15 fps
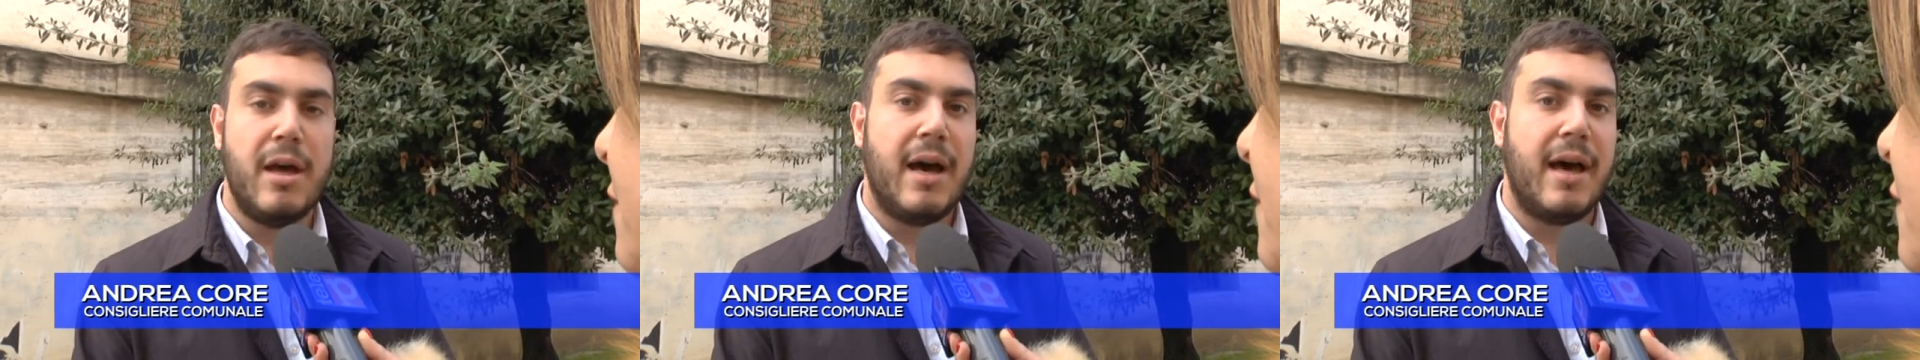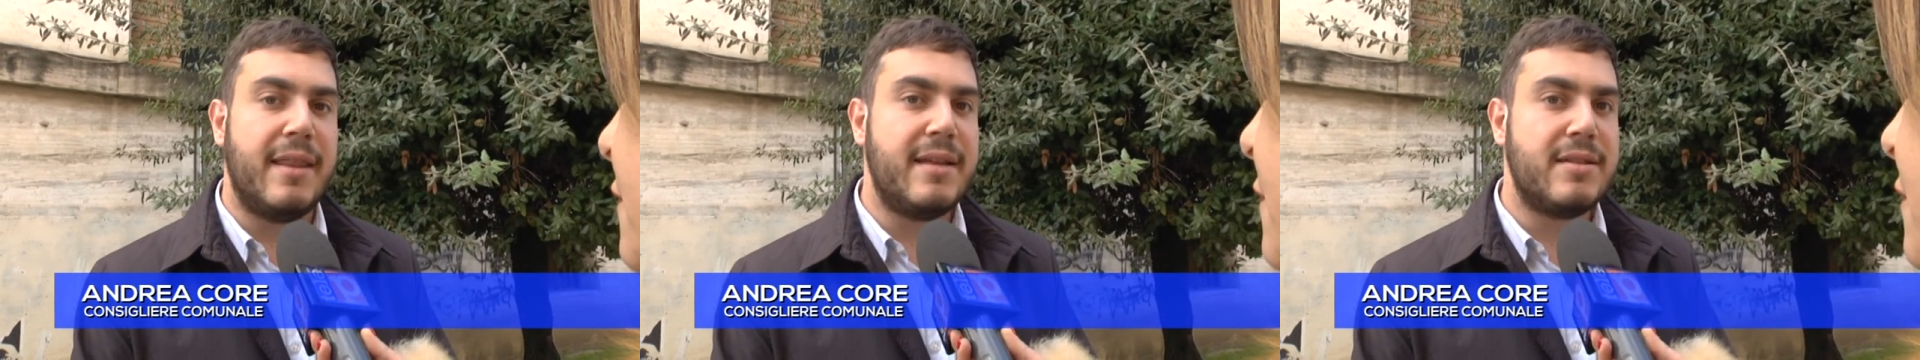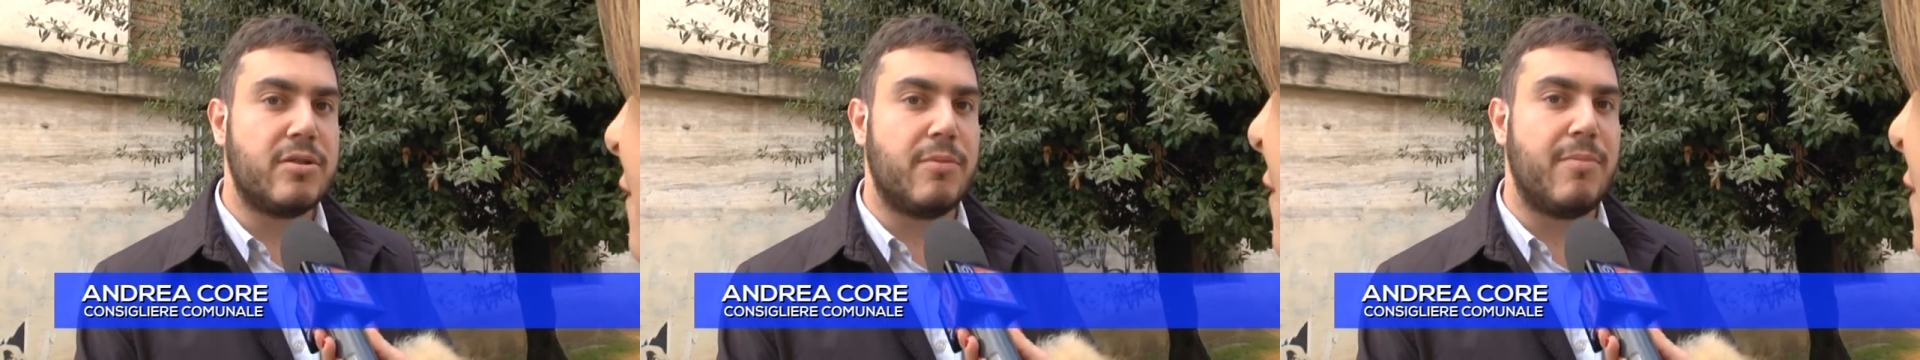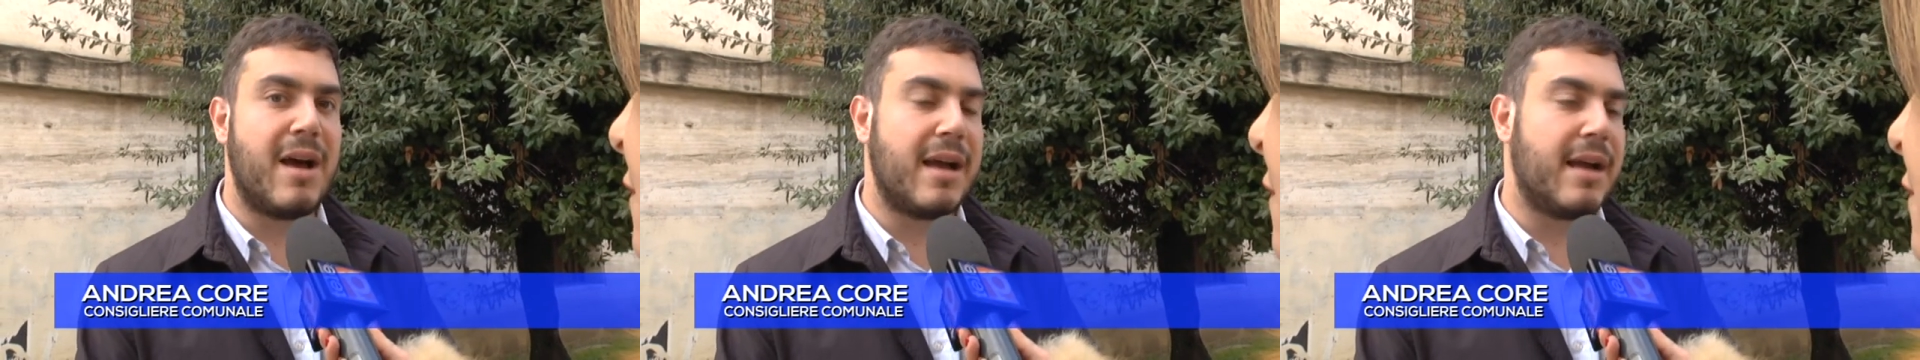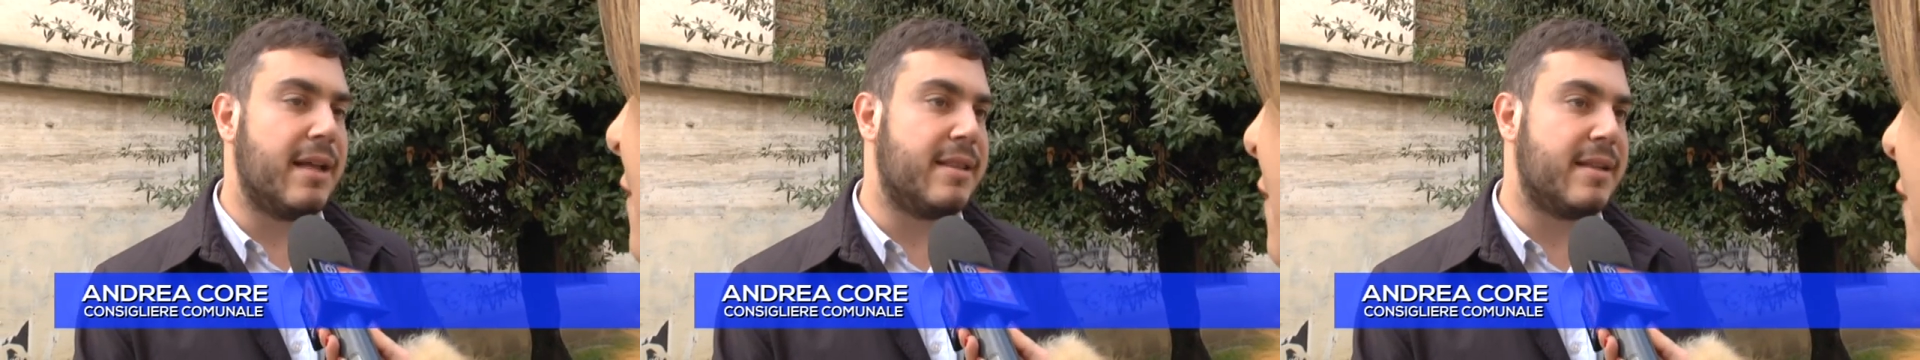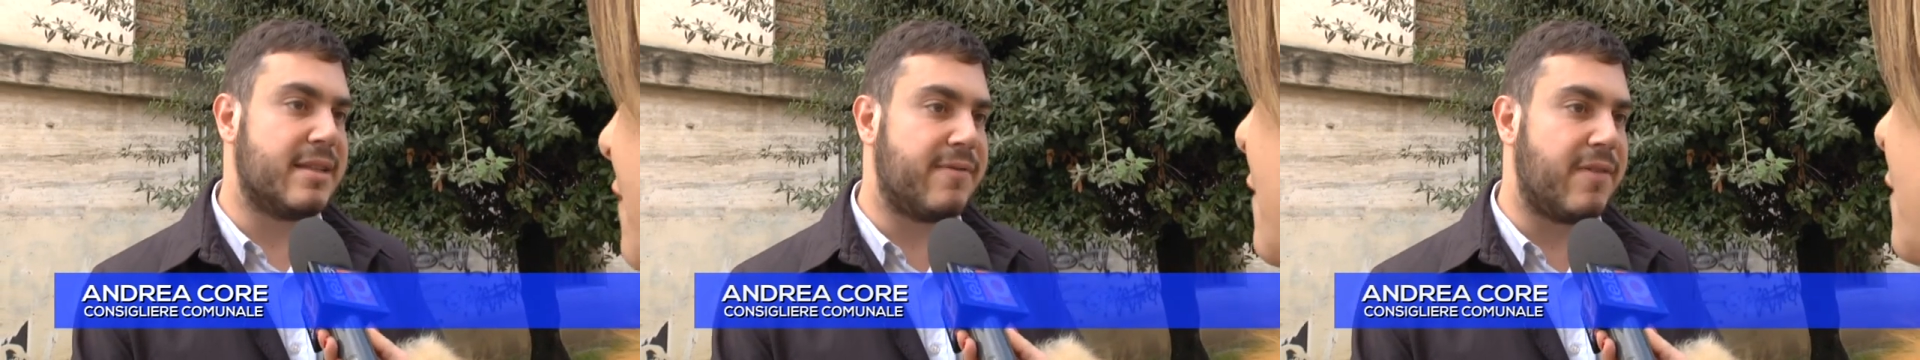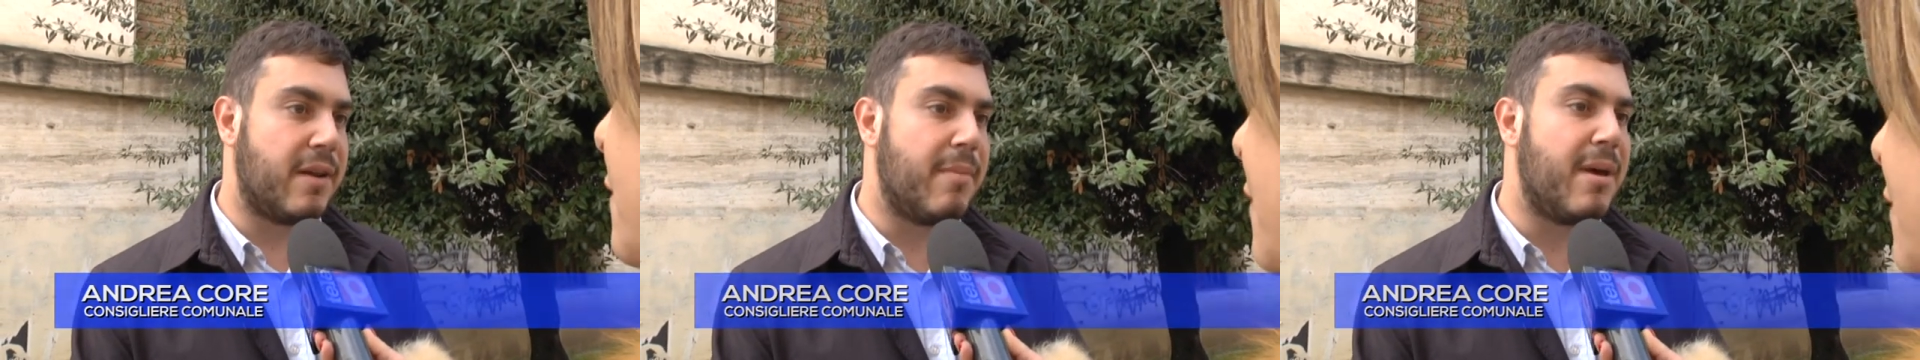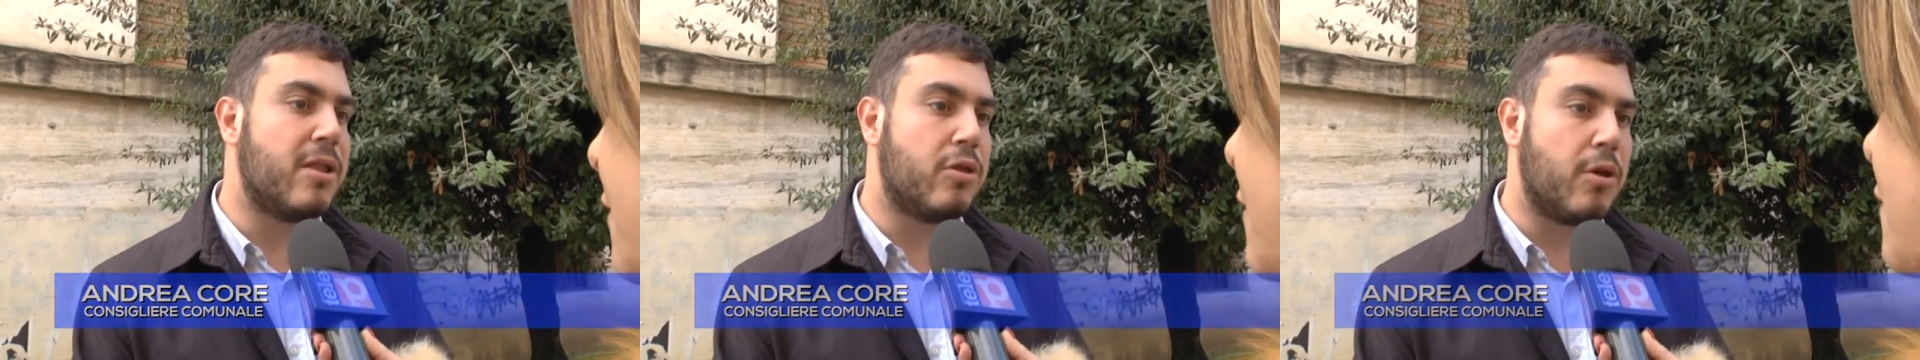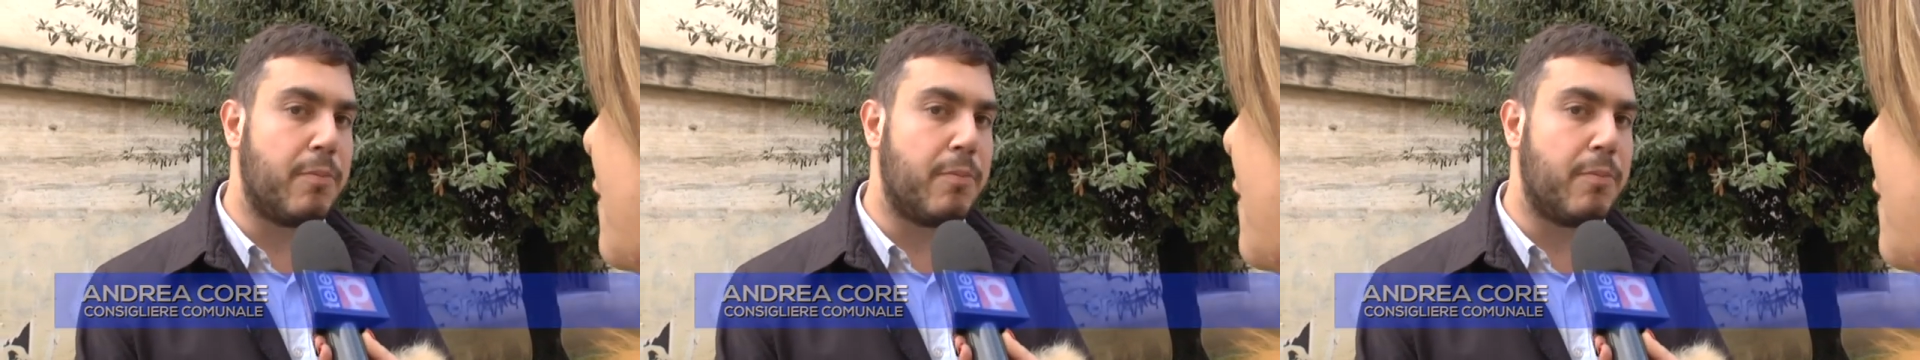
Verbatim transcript: adesso manca il trasferimento